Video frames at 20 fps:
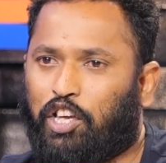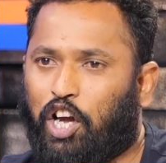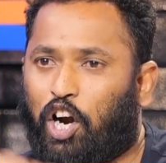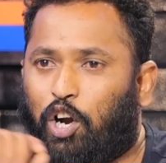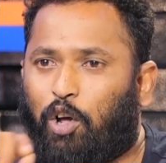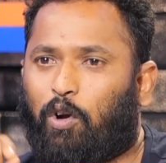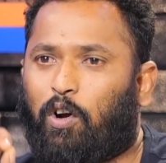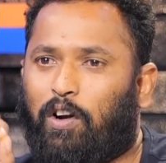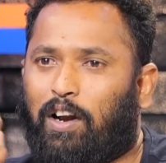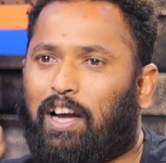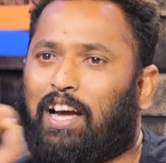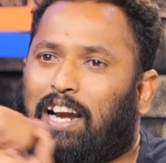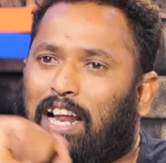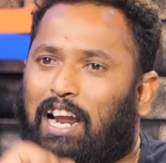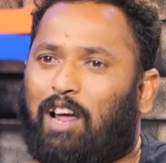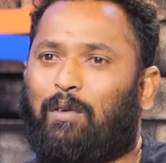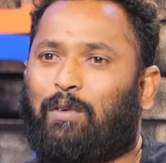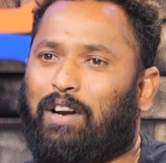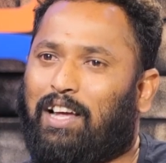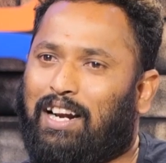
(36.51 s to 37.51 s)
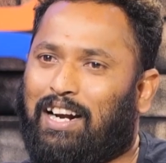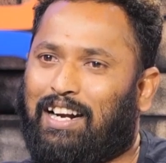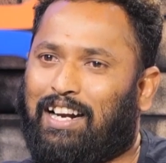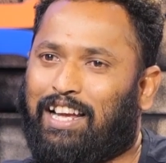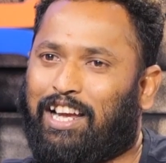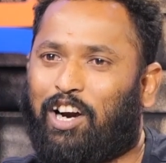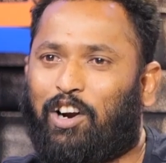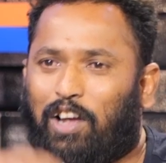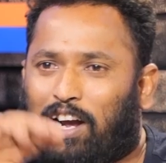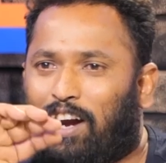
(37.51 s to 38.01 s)
ఏడుకొండల గారు ఎలా ఉన్నారండి
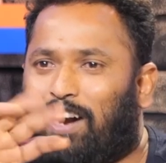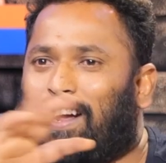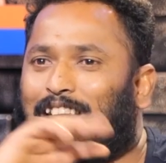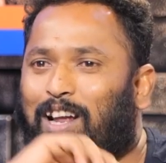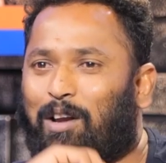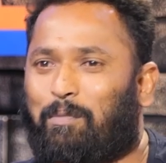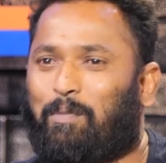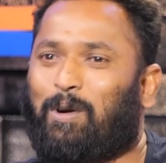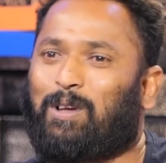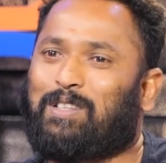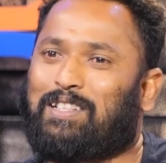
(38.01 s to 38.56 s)
ఏడుకొండల గారు ఎప్పుడు